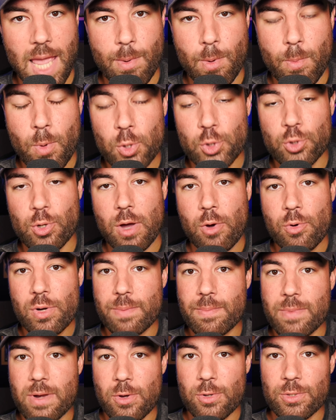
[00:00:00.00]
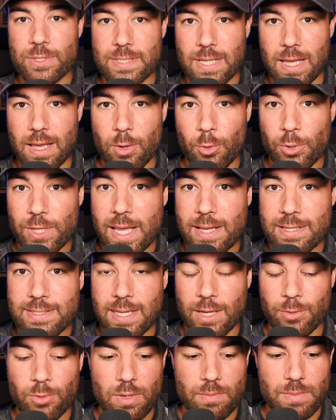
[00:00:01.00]
Et à un moment, Joao, il me lance un regard
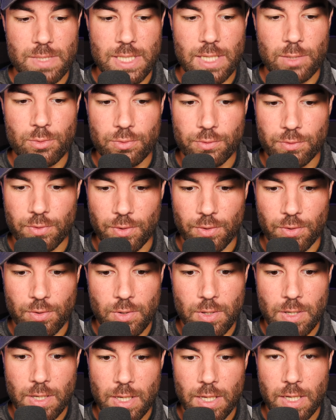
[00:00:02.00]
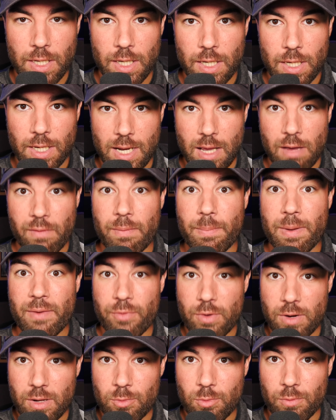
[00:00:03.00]
sérieux, il me dit écoute, il euh, là, va pas
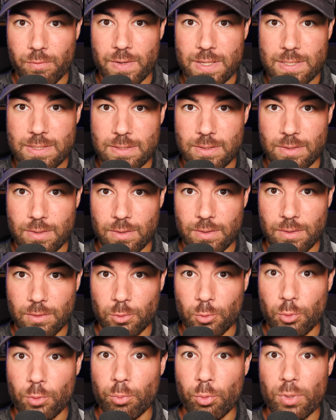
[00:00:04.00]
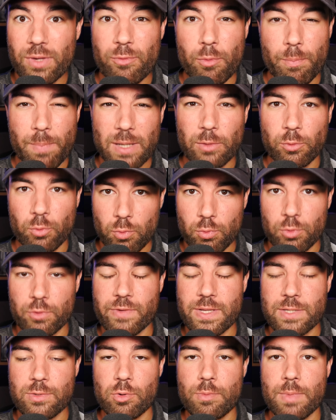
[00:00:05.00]
falloir qu'on fasse euh, trop de bruit, il faut pas trop qu'on
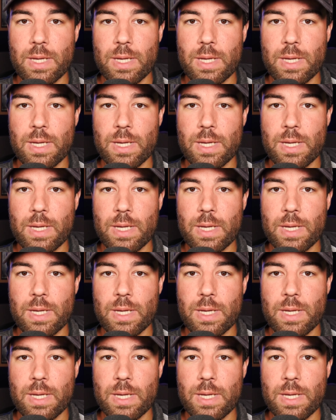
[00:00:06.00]
se fasse